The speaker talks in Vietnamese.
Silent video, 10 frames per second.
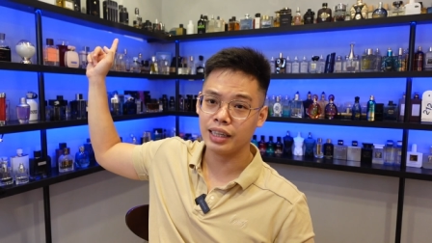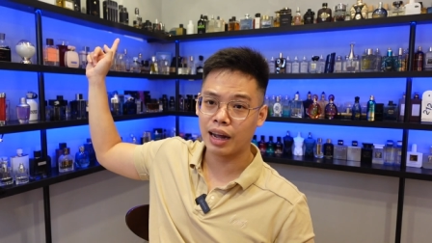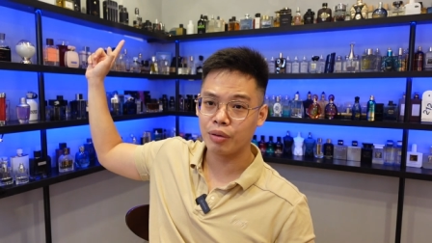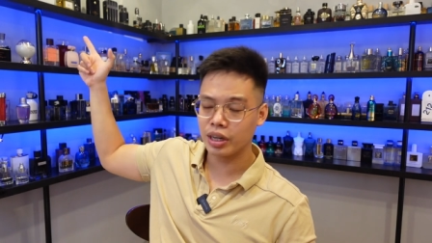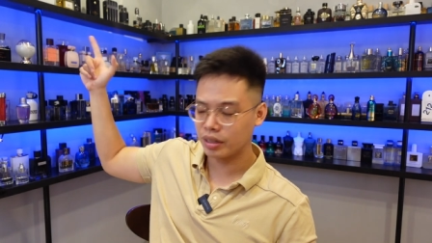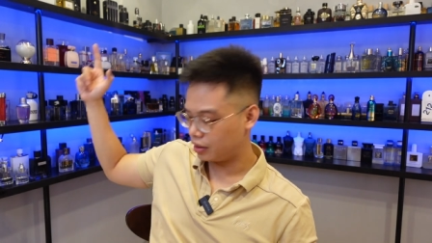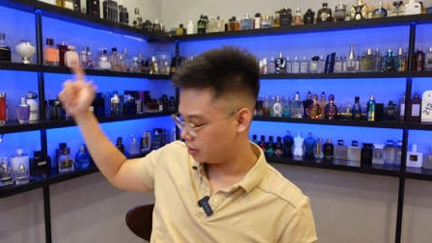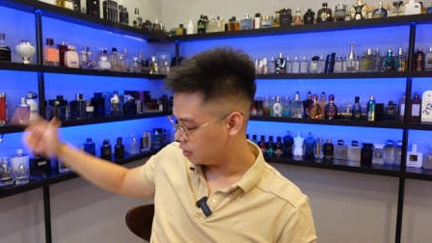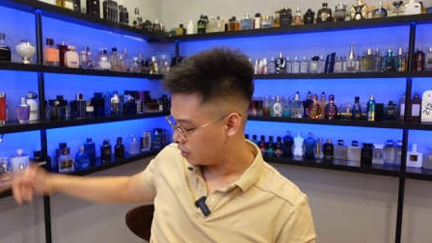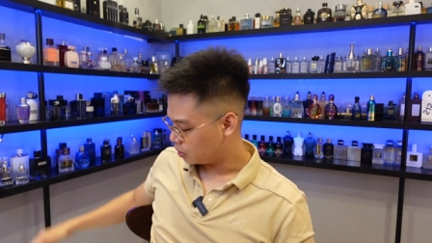trên cao nhất
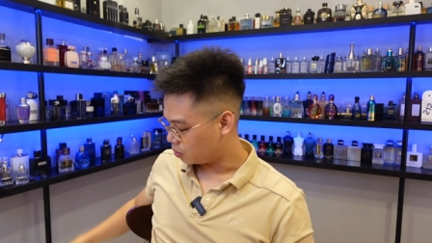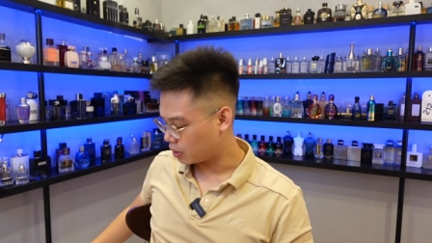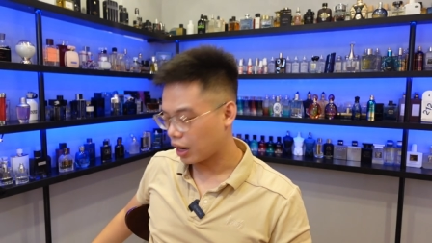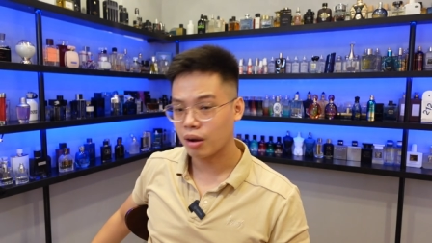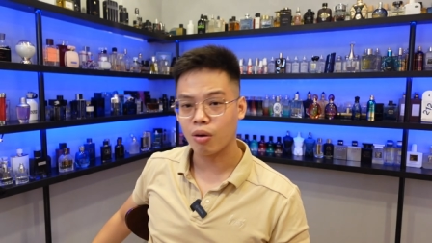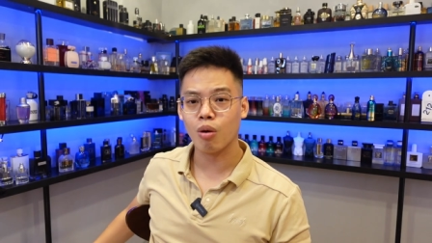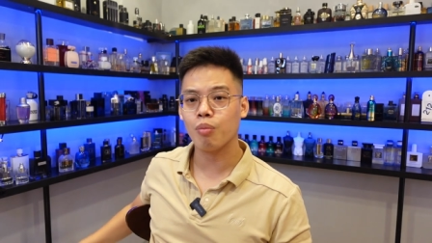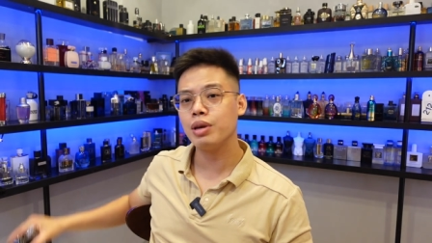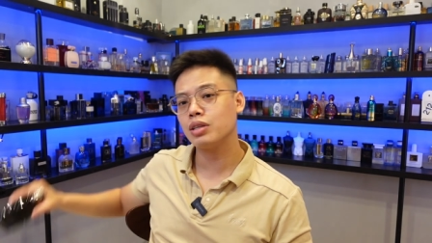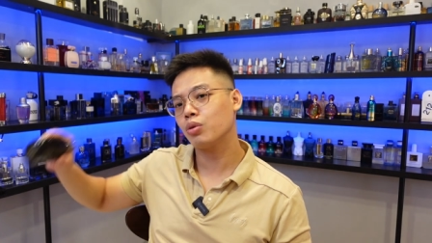chúng ta có
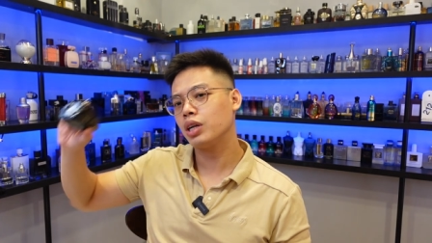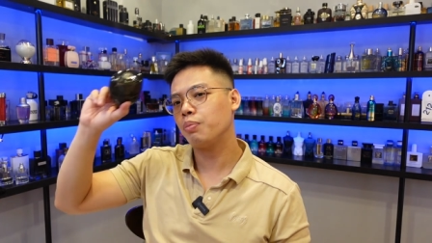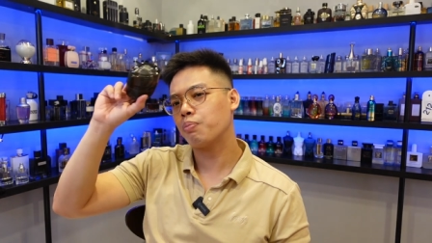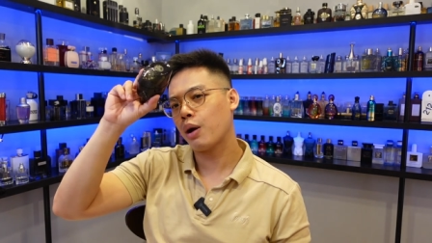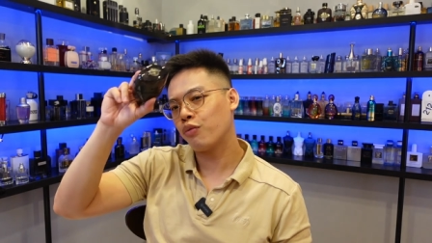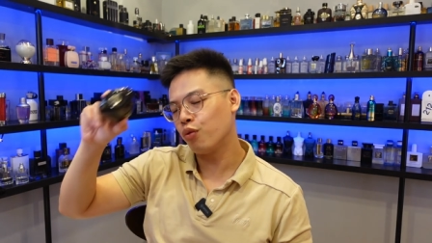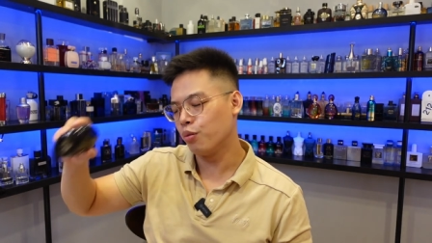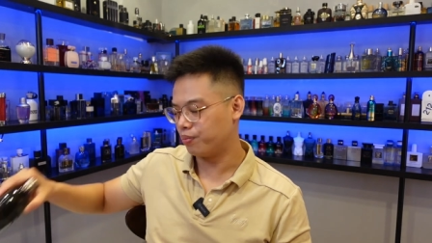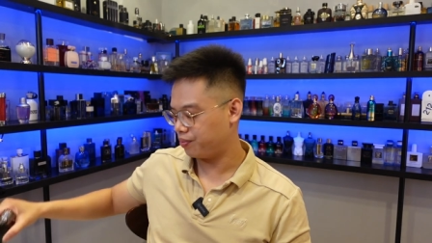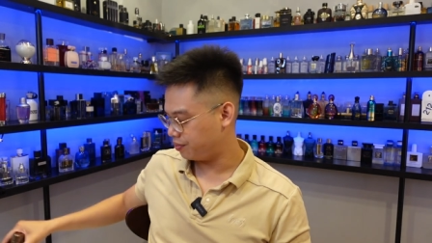Missoni
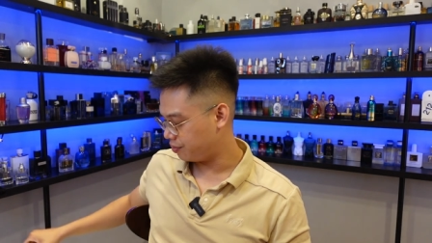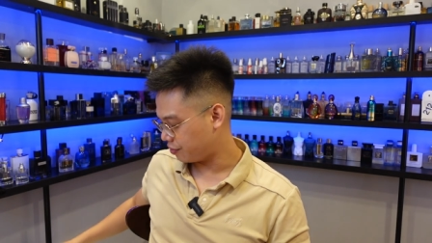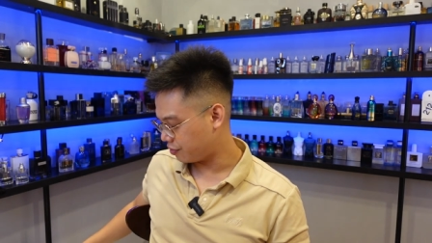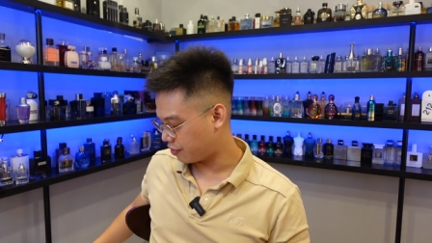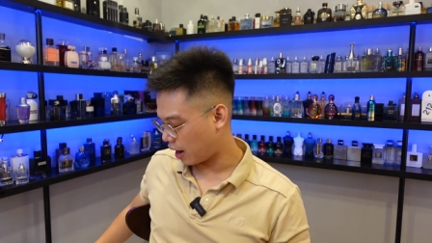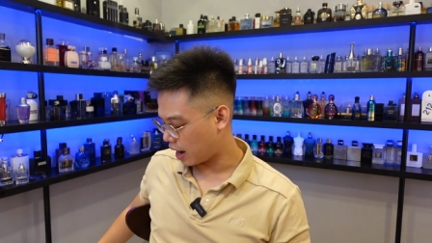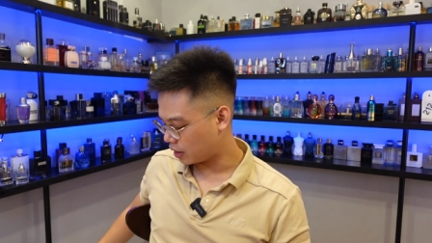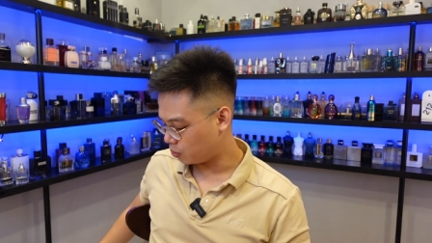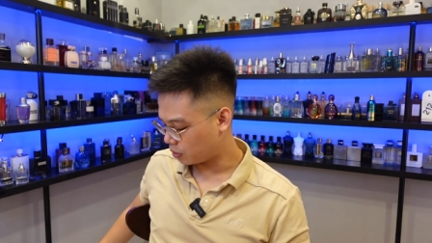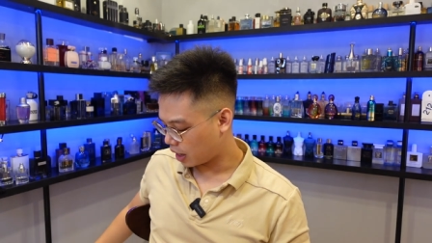Parfum
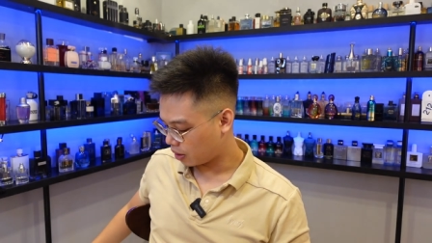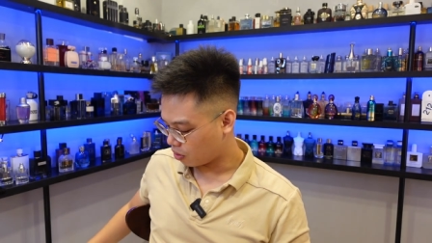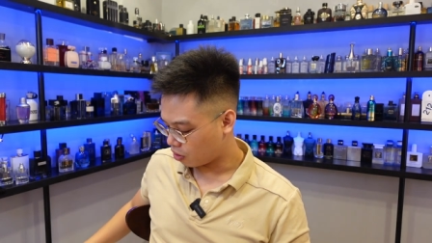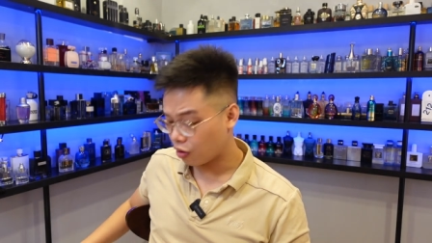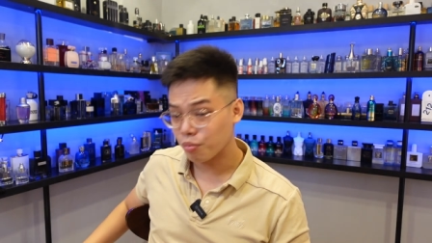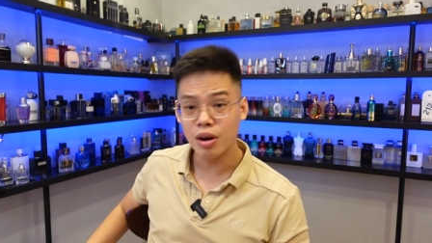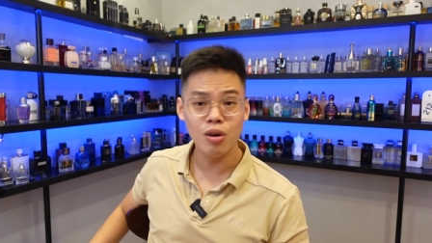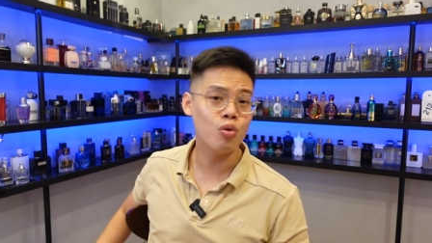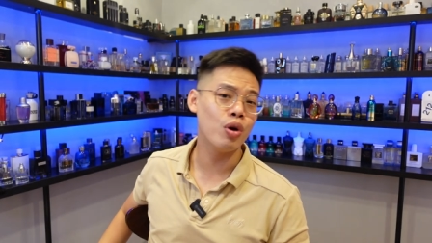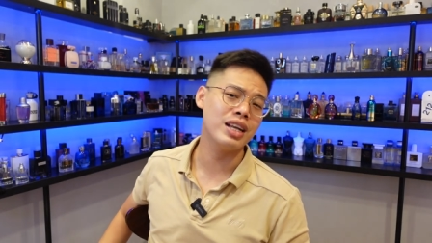và chúng ta có
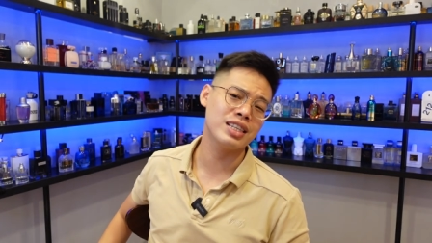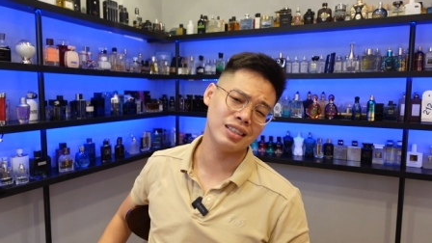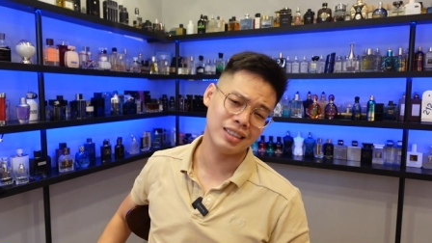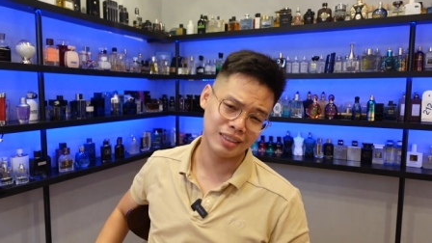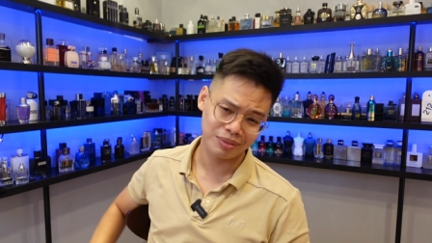Blue Edition